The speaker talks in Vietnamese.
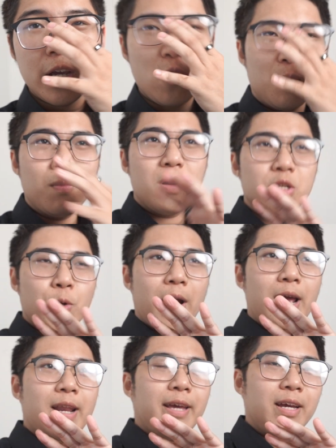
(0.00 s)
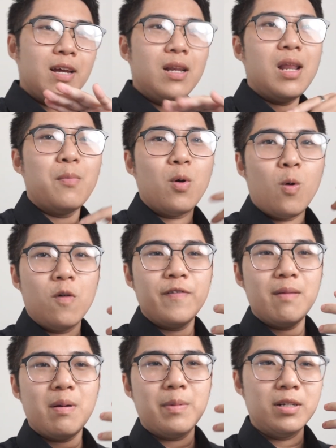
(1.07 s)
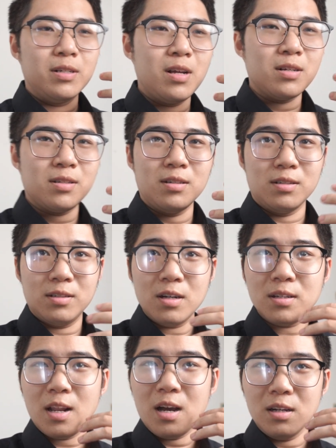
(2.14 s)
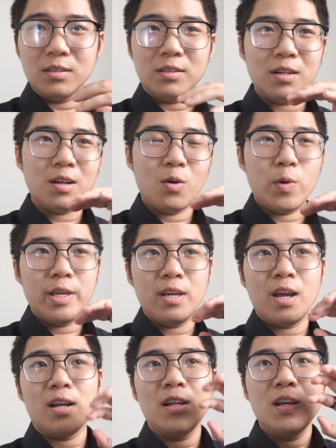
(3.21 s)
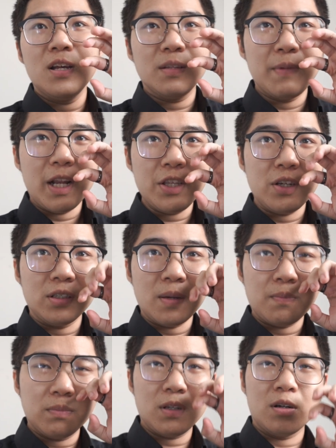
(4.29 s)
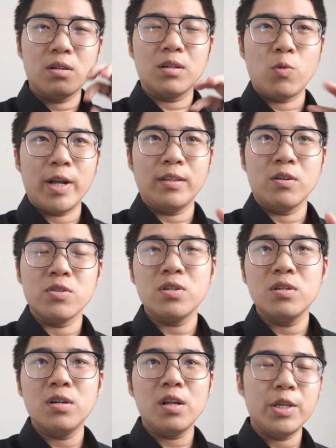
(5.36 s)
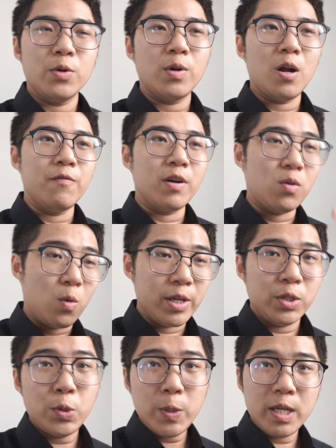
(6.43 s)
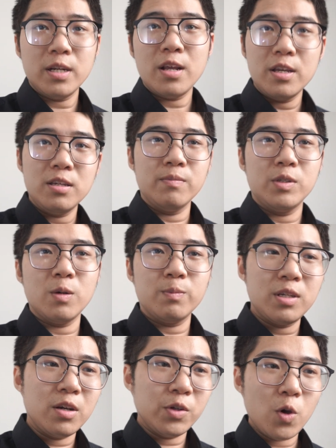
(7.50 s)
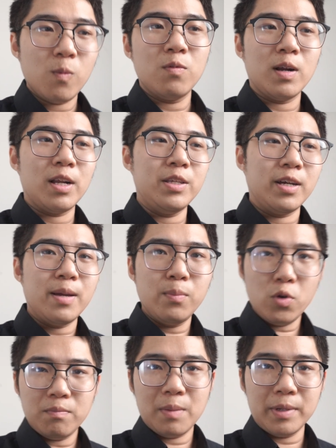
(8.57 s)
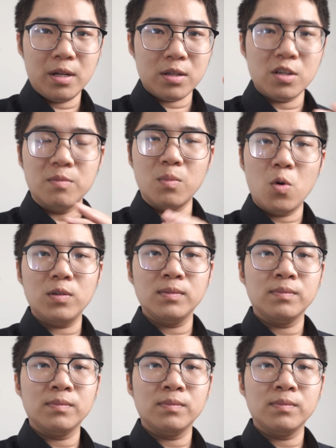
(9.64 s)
Cái cuộn Portra này á, là một cuộn phim mà mình thật sự rất là ưng, rất là quý ha. Mình đã từng chụp từ cuộn này từ hồi xưa rất là nhiều rồi. Và cuộn này chuyên để chụp chân dung hoặc là những cái mood mà mình thật sự muốn.